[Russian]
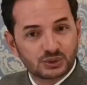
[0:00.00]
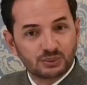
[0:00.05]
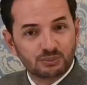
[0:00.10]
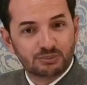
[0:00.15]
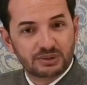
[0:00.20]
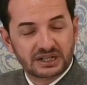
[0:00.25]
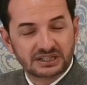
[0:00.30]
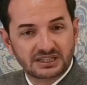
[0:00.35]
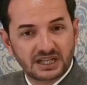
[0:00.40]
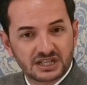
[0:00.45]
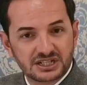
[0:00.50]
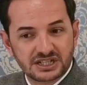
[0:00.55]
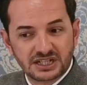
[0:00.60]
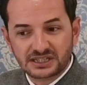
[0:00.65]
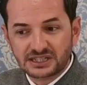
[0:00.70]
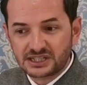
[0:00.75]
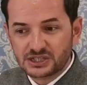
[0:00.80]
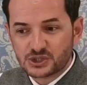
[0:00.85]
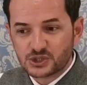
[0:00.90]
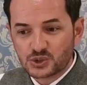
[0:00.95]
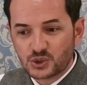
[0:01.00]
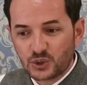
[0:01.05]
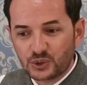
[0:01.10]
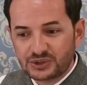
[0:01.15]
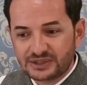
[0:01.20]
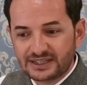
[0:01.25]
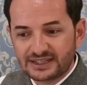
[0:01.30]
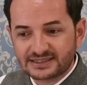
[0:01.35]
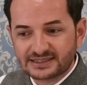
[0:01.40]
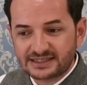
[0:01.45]
сейчас будем продолжать
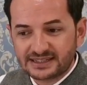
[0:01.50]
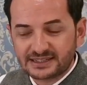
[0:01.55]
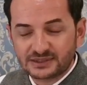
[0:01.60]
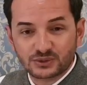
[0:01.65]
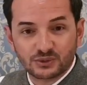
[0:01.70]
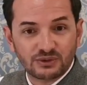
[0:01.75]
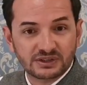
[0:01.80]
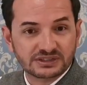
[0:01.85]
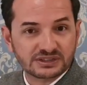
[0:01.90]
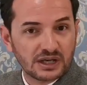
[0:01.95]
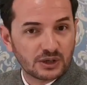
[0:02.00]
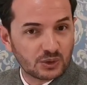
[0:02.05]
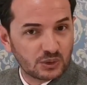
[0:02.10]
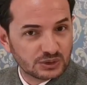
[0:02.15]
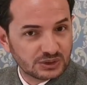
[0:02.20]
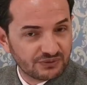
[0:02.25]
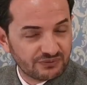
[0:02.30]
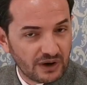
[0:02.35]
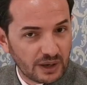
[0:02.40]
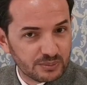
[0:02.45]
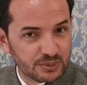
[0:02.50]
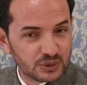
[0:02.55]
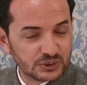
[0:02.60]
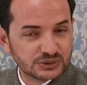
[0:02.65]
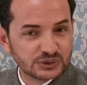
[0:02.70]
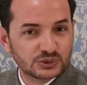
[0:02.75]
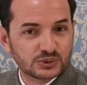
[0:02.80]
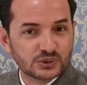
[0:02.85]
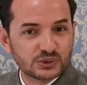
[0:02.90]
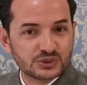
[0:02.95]
еще, если есть у вас какой-то
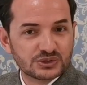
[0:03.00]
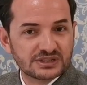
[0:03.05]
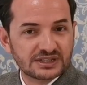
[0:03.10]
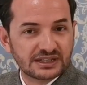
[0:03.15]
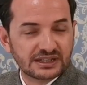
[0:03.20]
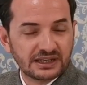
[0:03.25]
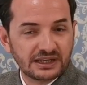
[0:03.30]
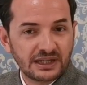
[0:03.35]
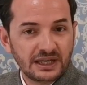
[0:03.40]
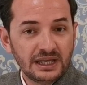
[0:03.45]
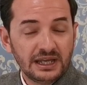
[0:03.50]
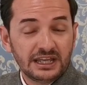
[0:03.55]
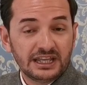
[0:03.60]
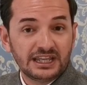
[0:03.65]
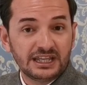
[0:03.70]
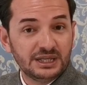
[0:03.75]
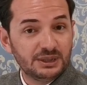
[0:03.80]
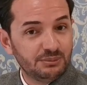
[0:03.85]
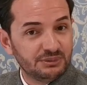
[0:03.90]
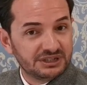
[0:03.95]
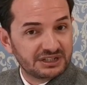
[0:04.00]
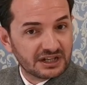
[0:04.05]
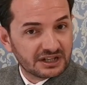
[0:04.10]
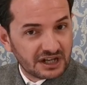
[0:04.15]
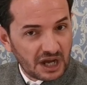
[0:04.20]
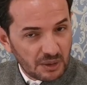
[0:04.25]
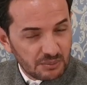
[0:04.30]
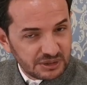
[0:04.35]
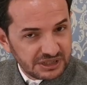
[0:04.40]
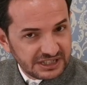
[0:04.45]
вопрос, друзья, и
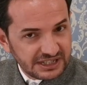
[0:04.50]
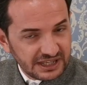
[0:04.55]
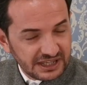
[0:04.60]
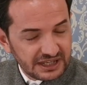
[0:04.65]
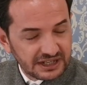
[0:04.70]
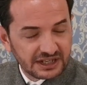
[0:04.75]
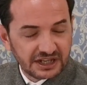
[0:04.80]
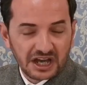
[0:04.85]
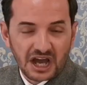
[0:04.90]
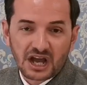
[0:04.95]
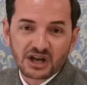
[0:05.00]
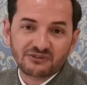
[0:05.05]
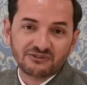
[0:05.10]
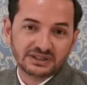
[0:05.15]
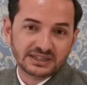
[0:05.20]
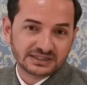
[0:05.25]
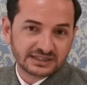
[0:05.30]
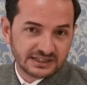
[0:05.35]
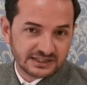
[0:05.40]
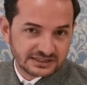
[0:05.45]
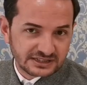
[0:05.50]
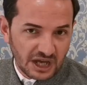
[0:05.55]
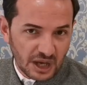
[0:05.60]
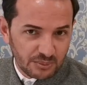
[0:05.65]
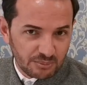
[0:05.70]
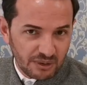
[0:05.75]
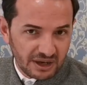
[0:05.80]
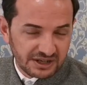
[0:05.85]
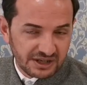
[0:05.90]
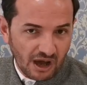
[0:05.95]
меня ко мне, как
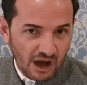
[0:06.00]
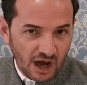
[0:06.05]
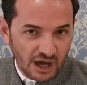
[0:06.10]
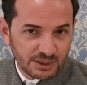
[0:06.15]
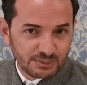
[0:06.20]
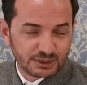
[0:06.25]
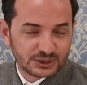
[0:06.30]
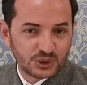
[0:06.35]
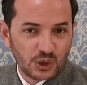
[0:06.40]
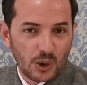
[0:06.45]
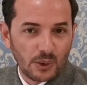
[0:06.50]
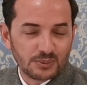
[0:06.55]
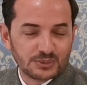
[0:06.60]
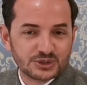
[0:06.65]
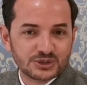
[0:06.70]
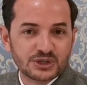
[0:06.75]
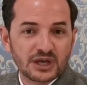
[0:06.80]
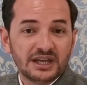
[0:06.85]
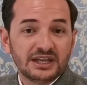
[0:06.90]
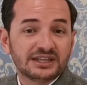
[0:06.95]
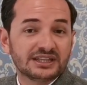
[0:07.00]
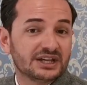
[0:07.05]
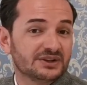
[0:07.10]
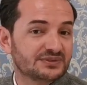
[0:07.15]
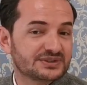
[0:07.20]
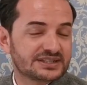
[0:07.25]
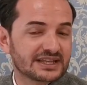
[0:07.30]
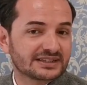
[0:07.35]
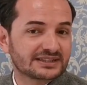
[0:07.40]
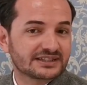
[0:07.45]
владелец компании Arbotoms,
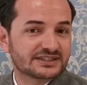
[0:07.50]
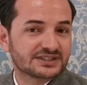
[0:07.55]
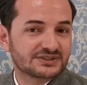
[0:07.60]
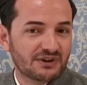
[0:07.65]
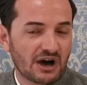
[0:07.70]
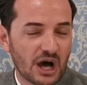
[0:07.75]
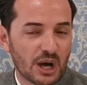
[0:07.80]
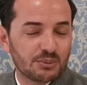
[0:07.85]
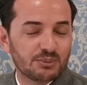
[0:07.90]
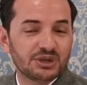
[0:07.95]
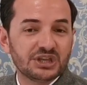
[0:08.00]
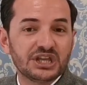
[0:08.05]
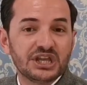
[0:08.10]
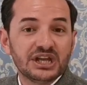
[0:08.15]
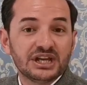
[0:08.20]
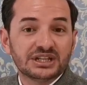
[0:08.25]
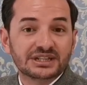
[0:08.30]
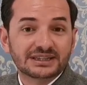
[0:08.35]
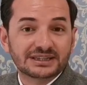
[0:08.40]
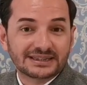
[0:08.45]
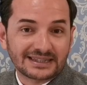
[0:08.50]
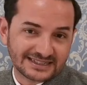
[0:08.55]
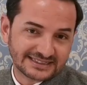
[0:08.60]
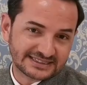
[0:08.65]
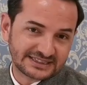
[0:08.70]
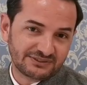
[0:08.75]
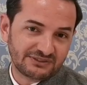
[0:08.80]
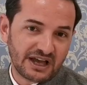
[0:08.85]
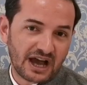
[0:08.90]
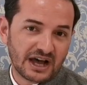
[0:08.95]
я всегда с вами
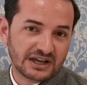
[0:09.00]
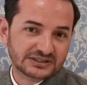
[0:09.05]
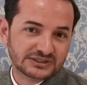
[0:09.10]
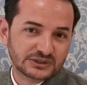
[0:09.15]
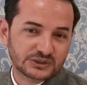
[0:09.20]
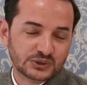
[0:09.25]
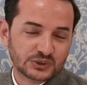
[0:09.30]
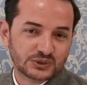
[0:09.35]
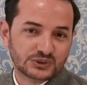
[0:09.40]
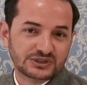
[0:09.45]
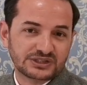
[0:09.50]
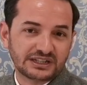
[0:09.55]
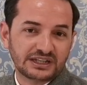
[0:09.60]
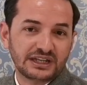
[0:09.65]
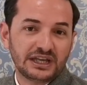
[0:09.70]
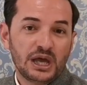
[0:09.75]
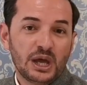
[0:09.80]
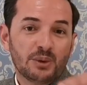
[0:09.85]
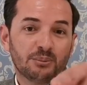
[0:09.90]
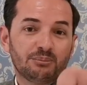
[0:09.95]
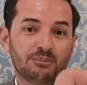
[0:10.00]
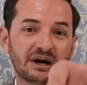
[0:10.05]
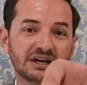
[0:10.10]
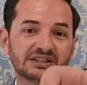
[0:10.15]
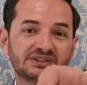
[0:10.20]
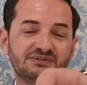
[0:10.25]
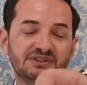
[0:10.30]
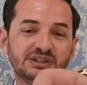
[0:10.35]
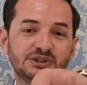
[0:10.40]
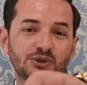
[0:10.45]
на связи, друзья,
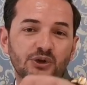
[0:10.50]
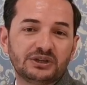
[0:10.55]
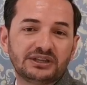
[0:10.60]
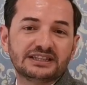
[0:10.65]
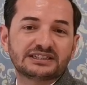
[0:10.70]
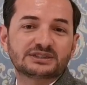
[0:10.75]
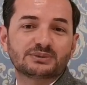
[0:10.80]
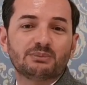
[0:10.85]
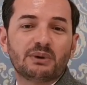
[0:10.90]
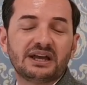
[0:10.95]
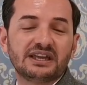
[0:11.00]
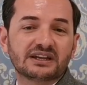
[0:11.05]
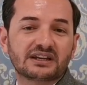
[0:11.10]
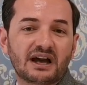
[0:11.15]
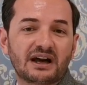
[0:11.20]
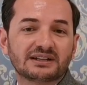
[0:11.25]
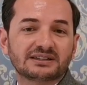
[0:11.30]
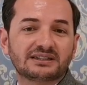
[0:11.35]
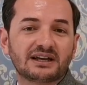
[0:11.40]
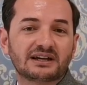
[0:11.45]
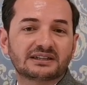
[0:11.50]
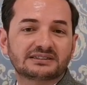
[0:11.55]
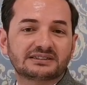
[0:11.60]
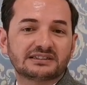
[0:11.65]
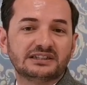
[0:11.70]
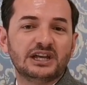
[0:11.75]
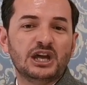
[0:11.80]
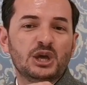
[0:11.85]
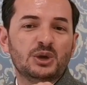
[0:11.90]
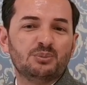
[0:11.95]
под видео есть мои
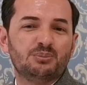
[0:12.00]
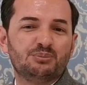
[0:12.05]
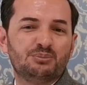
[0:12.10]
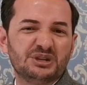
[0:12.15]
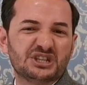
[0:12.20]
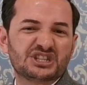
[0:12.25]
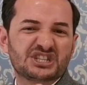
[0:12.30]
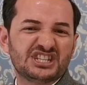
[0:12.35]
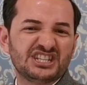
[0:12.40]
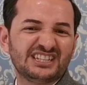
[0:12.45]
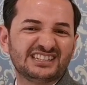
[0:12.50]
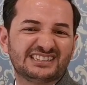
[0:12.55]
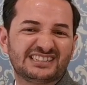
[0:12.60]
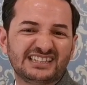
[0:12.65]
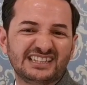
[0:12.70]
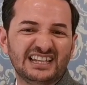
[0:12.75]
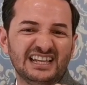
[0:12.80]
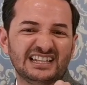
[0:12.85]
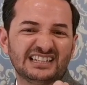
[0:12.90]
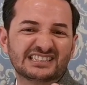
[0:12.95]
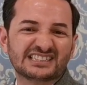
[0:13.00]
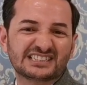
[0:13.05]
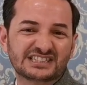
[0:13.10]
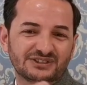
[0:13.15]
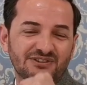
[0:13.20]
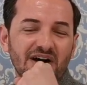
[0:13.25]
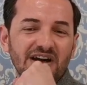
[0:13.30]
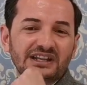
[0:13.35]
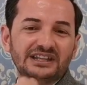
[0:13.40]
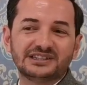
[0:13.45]
контакты, пишите,
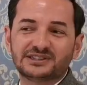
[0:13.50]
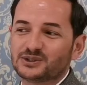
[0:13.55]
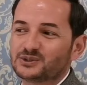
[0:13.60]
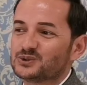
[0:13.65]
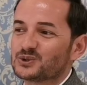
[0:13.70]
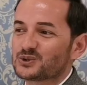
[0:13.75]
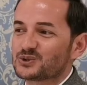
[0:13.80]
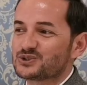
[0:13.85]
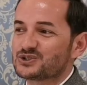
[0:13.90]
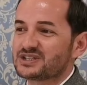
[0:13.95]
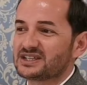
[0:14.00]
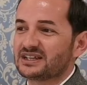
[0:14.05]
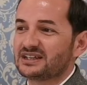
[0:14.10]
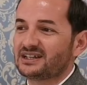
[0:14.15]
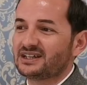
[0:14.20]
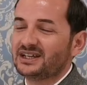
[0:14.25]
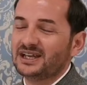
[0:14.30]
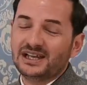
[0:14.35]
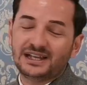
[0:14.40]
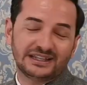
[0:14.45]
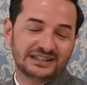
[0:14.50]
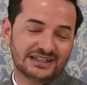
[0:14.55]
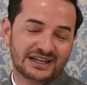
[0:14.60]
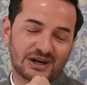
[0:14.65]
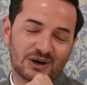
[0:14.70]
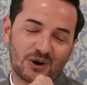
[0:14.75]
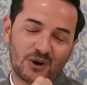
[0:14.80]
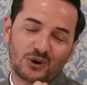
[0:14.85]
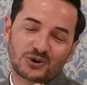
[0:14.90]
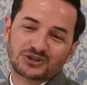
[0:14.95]
звоните, друзья,
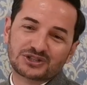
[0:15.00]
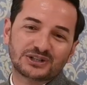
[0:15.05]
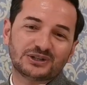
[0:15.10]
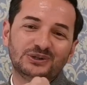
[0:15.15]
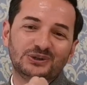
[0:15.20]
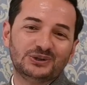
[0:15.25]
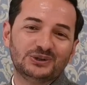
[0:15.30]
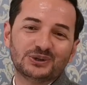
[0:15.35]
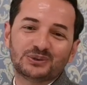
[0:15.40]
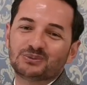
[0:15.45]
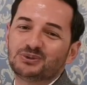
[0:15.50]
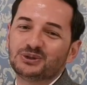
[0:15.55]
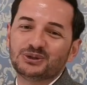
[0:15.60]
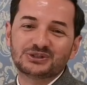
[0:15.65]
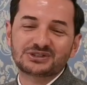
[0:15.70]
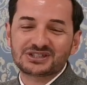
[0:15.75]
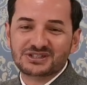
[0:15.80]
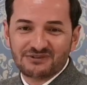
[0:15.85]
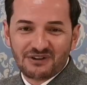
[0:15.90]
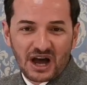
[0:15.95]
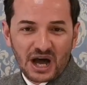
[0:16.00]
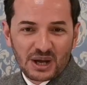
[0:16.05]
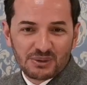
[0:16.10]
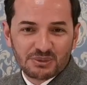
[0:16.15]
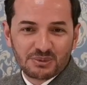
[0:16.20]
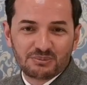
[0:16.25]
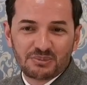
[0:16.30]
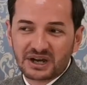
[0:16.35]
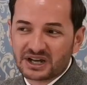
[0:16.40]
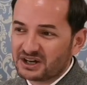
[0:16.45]
я очень люблю с
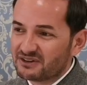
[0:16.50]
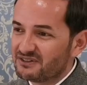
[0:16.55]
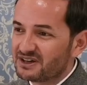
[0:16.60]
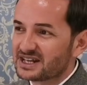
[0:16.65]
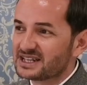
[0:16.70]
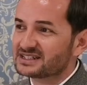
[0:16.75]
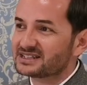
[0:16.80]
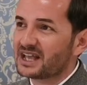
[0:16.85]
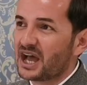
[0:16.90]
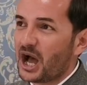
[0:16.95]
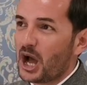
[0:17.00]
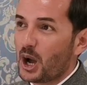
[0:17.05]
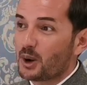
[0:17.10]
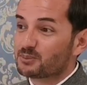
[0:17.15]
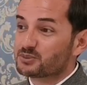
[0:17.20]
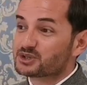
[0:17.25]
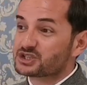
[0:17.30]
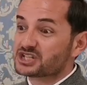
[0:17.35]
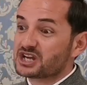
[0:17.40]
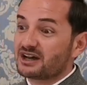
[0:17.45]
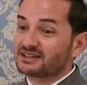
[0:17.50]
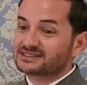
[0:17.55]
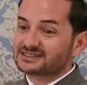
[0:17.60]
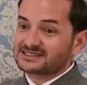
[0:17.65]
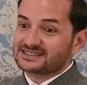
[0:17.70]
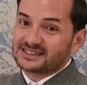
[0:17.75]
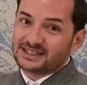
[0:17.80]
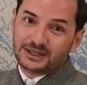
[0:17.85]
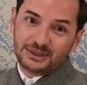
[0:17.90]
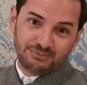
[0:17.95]
вами поговорить,
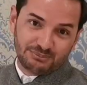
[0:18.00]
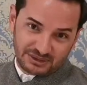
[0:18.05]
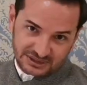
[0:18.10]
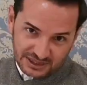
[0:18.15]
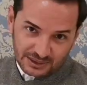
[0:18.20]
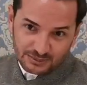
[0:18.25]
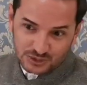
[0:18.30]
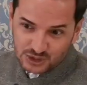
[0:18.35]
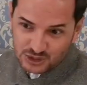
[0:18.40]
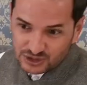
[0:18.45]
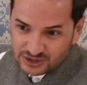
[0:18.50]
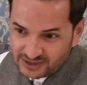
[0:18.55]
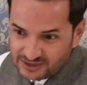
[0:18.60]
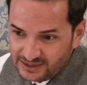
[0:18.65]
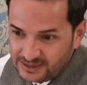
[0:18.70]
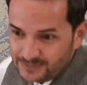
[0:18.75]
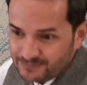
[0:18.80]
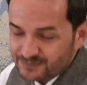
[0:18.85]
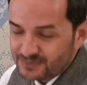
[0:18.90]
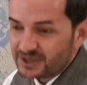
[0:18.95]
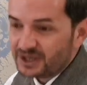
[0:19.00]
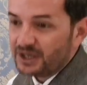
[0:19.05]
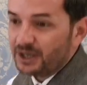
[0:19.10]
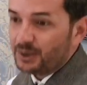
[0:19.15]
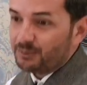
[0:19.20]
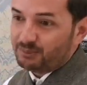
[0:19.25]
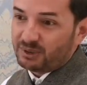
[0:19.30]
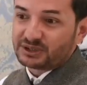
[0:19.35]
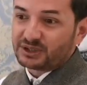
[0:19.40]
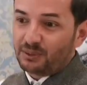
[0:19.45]
общаться, потому что
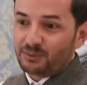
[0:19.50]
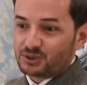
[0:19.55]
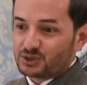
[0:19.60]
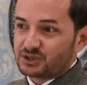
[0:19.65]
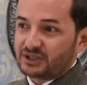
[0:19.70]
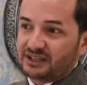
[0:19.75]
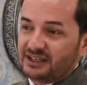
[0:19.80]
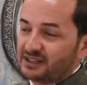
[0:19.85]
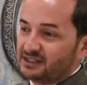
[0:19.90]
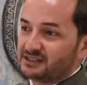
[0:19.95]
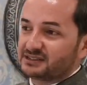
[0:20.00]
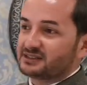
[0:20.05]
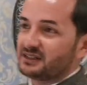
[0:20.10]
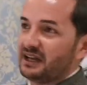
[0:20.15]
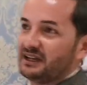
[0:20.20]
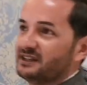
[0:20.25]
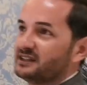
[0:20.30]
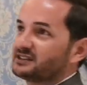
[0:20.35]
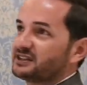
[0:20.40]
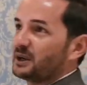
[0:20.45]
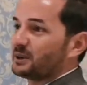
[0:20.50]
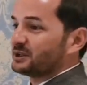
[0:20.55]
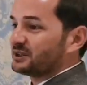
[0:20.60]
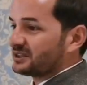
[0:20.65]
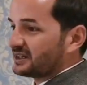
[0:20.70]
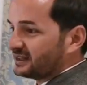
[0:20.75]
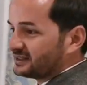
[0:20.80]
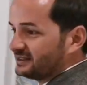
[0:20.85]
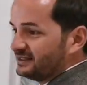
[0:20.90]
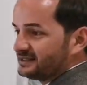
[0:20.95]
Потому что, я не знаю, я
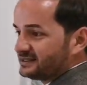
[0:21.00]
так